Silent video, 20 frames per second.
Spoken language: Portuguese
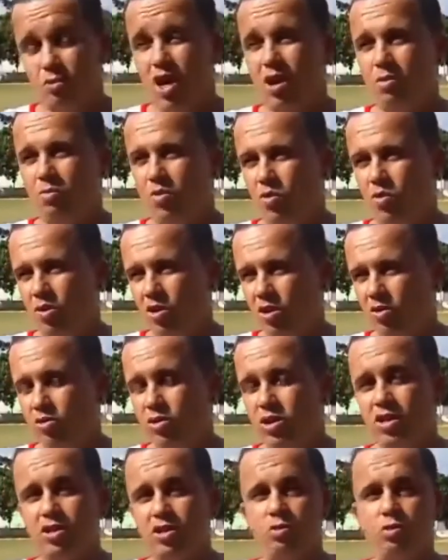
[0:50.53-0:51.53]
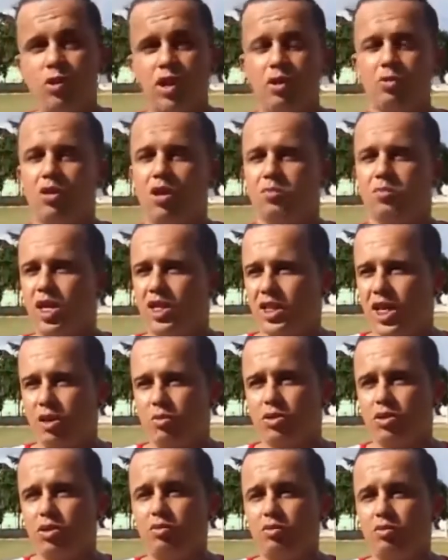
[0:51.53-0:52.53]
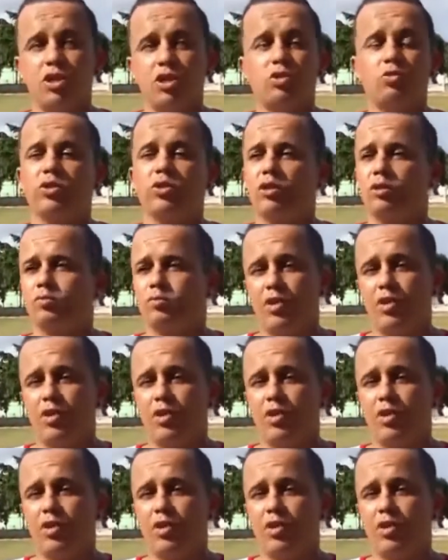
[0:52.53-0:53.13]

é Denis Vieri, mineiro de 34